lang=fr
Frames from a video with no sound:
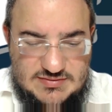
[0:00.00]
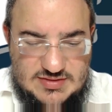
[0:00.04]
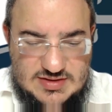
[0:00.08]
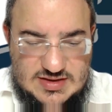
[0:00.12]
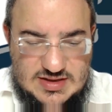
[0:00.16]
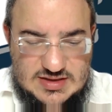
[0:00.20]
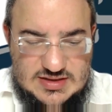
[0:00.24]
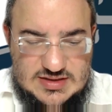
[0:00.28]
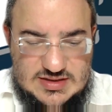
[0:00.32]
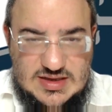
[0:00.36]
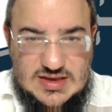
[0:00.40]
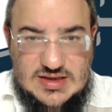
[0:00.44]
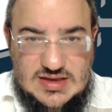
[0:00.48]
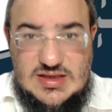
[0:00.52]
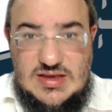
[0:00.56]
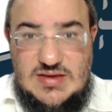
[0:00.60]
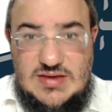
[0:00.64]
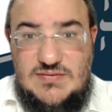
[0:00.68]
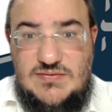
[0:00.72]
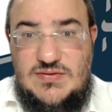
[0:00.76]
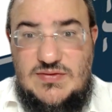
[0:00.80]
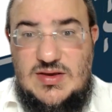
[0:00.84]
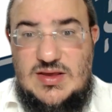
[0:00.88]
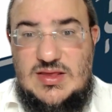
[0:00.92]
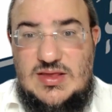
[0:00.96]
quelqu'un
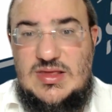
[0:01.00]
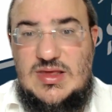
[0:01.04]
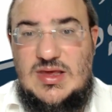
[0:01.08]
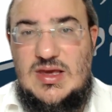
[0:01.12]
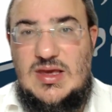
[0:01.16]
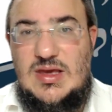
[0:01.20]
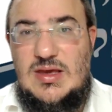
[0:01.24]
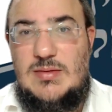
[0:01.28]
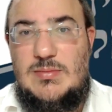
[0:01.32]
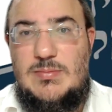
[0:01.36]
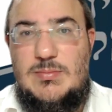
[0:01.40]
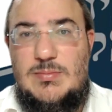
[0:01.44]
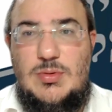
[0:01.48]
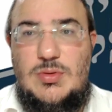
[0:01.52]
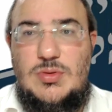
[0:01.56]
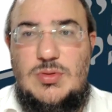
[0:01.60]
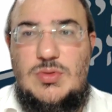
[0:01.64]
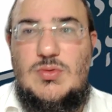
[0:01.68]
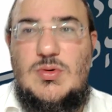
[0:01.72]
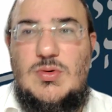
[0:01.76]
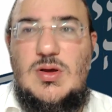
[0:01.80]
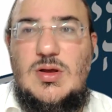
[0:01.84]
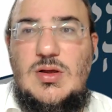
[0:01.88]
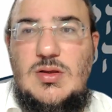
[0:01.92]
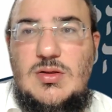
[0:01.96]
qui fait ses
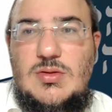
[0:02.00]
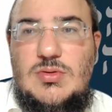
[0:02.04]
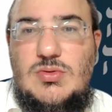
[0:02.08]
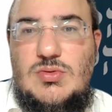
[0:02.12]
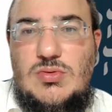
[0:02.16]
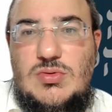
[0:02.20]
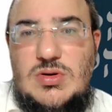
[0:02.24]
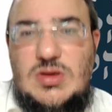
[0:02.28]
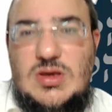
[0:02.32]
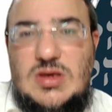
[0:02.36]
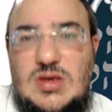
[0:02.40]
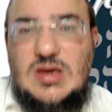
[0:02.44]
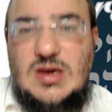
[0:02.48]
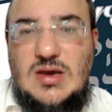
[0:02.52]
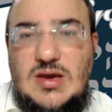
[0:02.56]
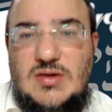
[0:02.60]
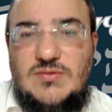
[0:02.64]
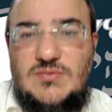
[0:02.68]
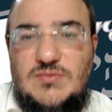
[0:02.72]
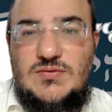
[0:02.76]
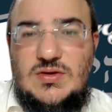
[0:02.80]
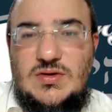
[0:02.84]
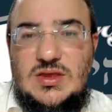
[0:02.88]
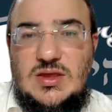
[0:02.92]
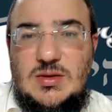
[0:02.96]
besoins donc qui a
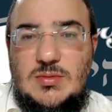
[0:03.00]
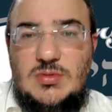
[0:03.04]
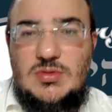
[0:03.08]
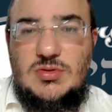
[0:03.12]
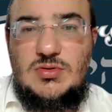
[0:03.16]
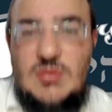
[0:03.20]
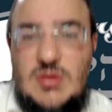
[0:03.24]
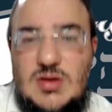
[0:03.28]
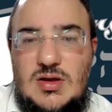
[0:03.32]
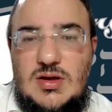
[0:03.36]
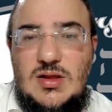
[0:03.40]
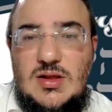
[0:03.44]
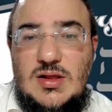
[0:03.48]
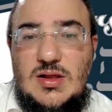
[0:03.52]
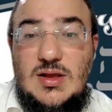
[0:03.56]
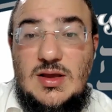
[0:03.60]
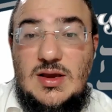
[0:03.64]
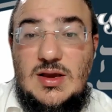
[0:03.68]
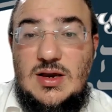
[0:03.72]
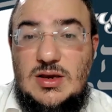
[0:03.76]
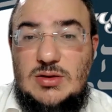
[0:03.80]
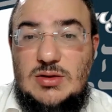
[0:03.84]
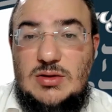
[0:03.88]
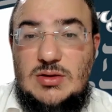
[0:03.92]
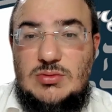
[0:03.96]
fait ses besoins.
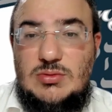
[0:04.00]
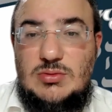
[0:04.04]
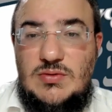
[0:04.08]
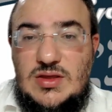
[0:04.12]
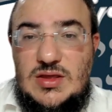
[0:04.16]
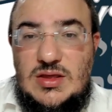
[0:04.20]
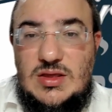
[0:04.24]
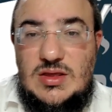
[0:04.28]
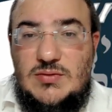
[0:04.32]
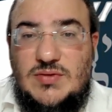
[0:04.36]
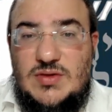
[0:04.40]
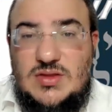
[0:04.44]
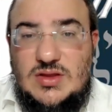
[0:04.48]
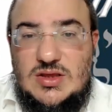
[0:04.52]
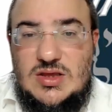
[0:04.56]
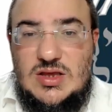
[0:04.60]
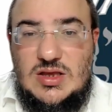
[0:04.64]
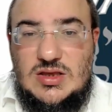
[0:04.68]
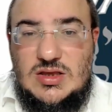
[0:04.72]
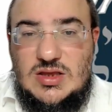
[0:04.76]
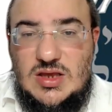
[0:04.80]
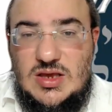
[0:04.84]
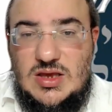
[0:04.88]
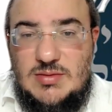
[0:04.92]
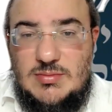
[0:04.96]
Il doit faire, il doit faire
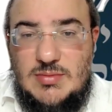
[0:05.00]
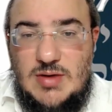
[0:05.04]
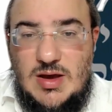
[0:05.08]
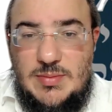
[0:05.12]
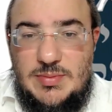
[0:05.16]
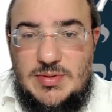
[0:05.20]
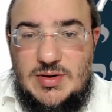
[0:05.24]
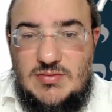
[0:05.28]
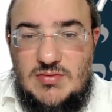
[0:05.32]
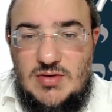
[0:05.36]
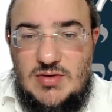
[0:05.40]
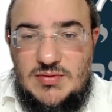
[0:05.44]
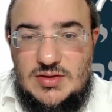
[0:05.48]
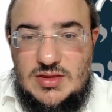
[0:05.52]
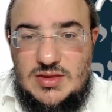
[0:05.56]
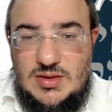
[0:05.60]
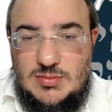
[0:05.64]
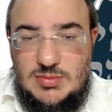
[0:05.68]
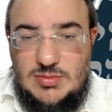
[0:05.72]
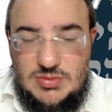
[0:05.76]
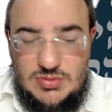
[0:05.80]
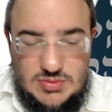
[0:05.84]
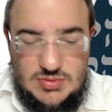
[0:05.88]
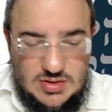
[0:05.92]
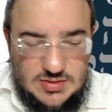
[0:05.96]
le après avoir fait ses
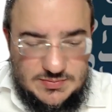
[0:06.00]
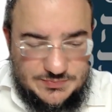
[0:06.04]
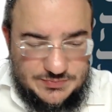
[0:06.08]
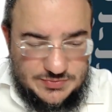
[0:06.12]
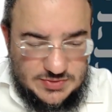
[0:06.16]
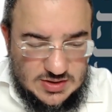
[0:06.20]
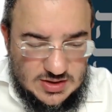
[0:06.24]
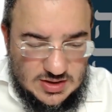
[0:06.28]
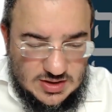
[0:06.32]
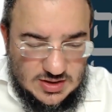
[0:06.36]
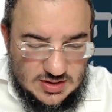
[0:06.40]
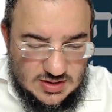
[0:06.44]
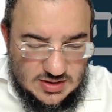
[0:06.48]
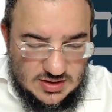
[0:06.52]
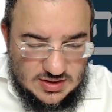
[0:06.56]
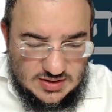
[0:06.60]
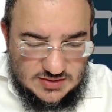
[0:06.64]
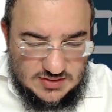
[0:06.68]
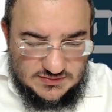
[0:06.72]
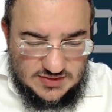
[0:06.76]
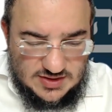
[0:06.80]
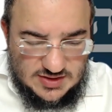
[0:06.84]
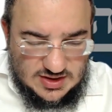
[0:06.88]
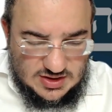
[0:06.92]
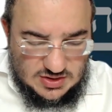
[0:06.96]
besoins.
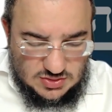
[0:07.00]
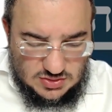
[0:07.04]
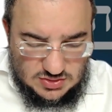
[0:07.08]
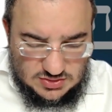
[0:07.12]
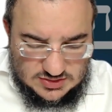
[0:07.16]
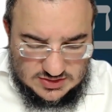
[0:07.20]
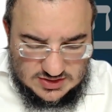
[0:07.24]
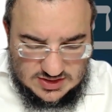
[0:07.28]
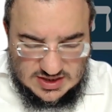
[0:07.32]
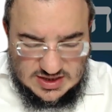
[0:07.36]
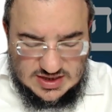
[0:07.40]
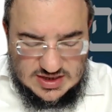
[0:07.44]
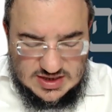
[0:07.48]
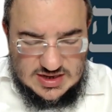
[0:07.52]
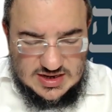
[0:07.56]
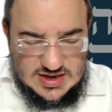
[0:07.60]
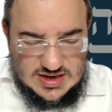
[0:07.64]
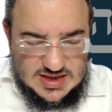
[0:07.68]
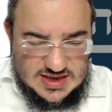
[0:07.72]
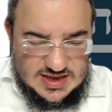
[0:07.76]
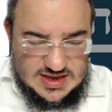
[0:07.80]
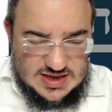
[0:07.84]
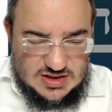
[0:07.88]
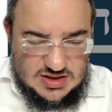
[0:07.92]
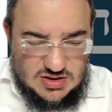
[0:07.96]

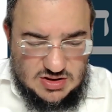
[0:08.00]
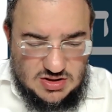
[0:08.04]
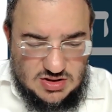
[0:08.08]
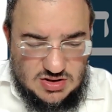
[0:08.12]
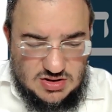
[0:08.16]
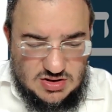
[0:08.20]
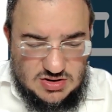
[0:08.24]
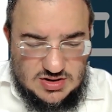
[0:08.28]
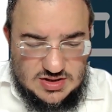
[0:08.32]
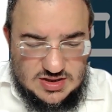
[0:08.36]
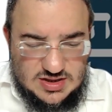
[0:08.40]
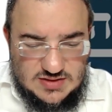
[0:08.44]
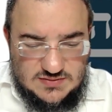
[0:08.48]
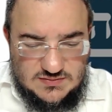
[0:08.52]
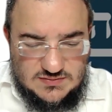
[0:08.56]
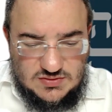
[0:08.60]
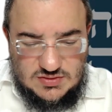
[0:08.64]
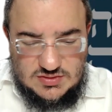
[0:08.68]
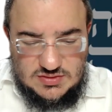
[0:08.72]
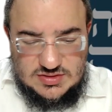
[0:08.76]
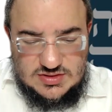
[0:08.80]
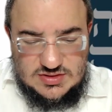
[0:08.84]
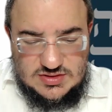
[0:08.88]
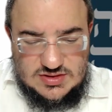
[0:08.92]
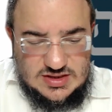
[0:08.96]
Il veut
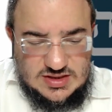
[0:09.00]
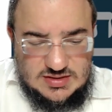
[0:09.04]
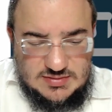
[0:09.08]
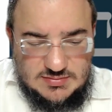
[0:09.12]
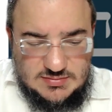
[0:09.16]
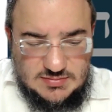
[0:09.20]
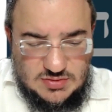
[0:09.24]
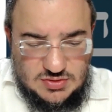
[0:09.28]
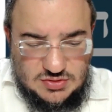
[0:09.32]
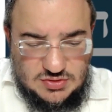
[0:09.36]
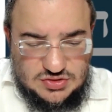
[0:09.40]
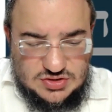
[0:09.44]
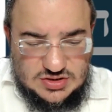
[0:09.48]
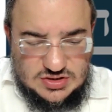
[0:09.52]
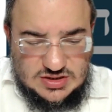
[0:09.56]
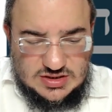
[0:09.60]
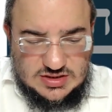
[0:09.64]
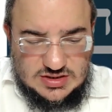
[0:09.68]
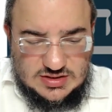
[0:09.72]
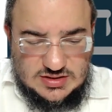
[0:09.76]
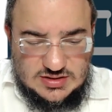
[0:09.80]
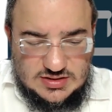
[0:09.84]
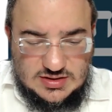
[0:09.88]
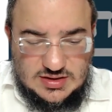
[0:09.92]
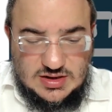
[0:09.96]
aussi
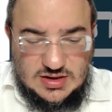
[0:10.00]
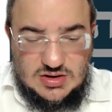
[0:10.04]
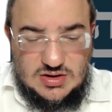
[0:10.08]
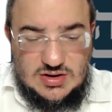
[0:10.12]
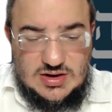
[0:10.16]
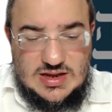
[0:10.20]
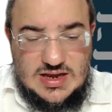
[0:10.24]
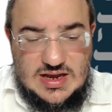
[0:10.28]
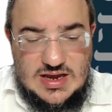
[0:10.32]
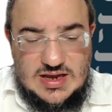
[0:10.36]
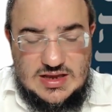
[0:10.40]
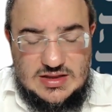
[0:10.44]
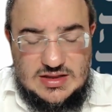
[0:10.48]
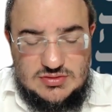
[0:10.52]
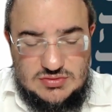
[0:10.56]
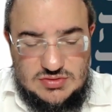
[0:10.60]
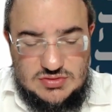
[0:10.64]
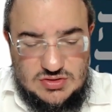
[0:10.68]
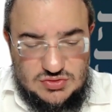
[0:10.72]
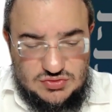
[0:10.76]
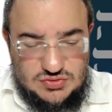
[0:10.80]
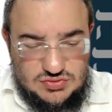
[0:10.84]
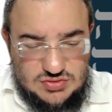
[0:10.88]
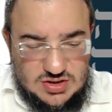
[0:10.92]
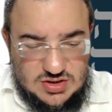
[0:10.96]
manger. Alors là, nous
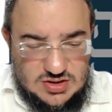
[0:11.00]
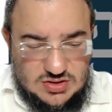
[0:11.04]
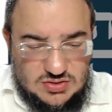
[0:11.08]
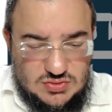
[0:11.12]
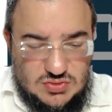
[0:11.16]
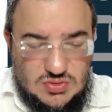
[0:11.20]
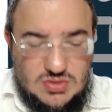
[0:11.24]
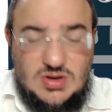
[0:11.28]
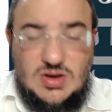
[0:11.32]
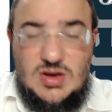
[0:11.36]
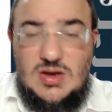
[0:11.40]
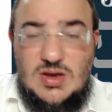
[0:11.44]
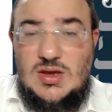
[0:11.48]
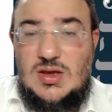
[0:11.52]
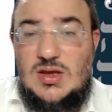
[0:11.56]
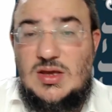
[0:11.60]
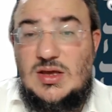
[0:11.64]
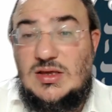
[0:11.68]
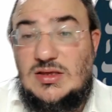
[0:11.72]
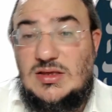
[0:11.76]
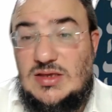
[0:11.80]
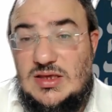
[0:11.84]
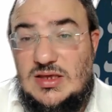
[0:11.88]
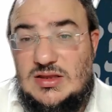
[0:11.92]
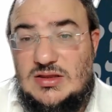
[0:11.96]
dit le Shulchan
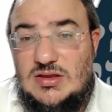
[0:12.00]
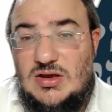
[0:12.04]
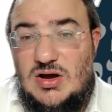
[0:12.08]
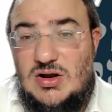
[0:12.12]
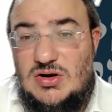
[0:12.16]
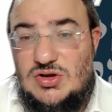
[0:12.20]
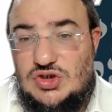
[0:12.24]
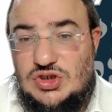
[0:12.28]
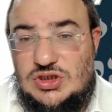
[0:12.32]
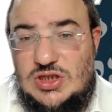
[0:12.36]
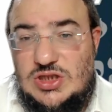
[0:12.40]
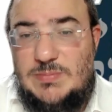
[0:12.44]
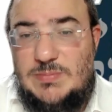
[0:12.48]
Itol,